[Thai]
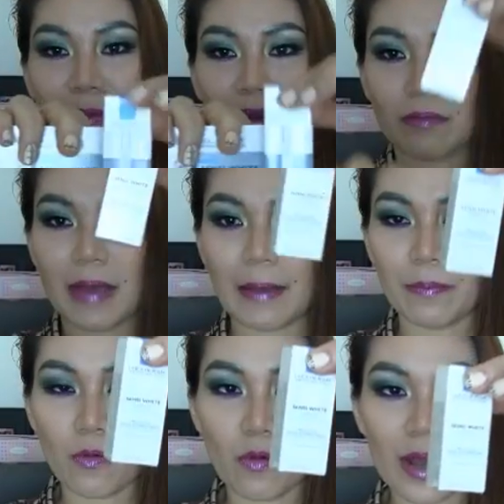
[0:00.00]
ด์มันออกมา
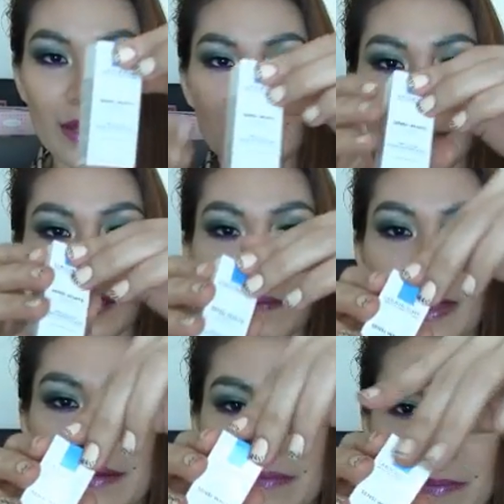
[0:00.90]
พวกก็
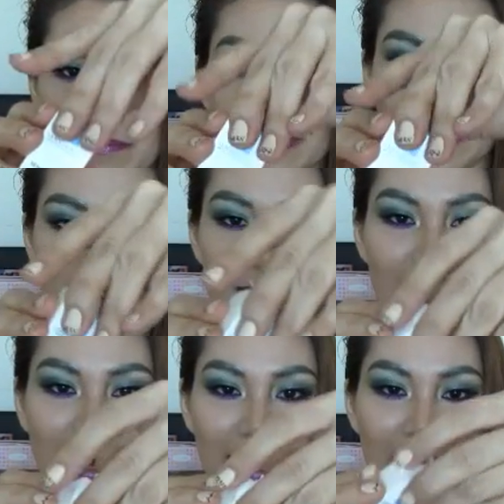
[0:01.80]
เป็นแบบ
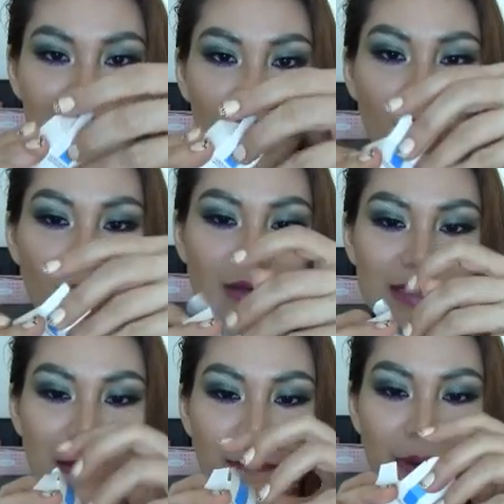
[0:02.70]
ขนาดรอง
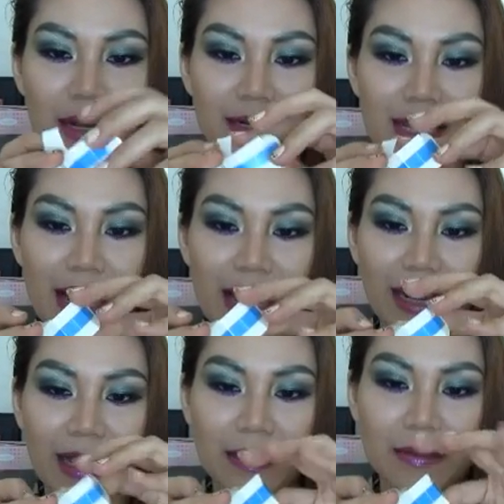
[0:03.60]
แซมเปิลเนี่ยแหละ
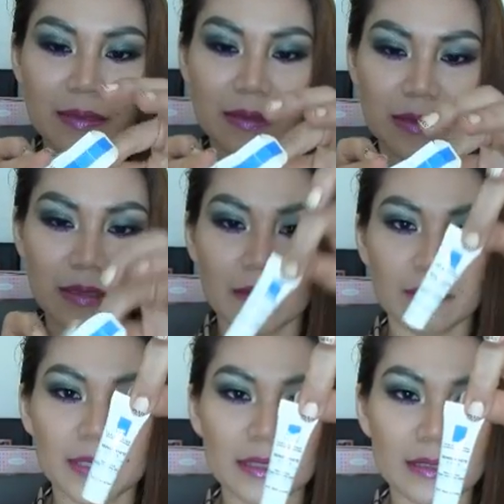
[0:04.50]
นะคะ
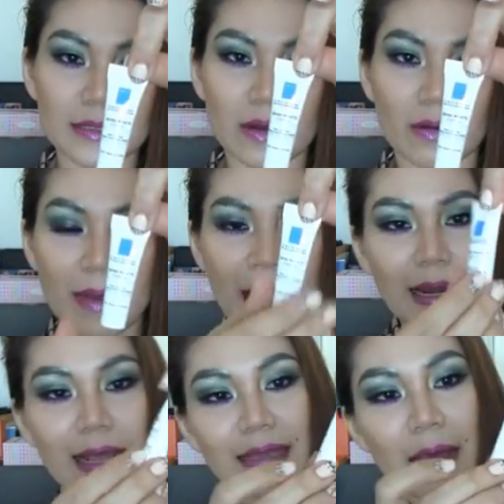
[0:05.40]
พึ่งออกมา
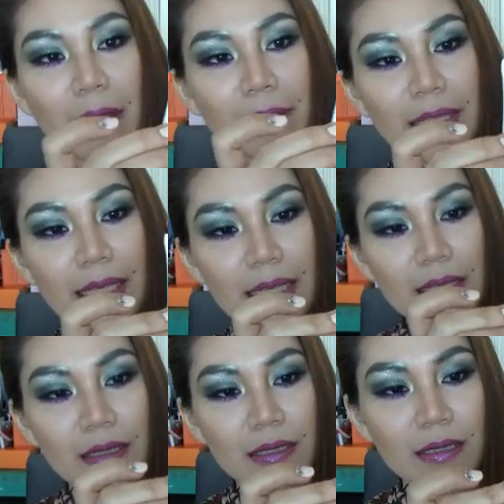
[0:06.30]
หน้าตาแบบนี้
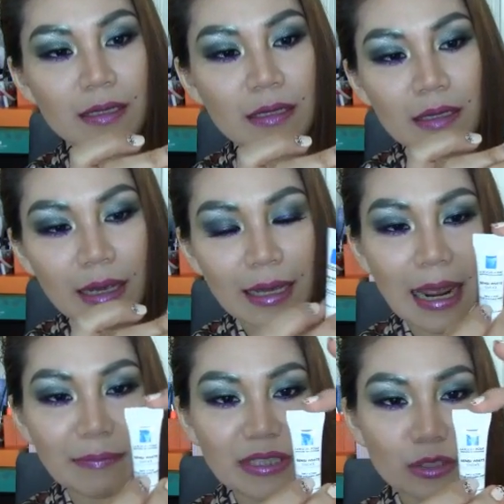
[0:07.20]
ข
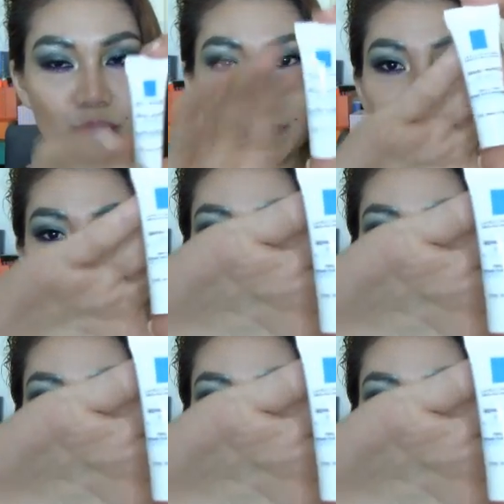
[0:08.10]
นาดบรรจุเพียง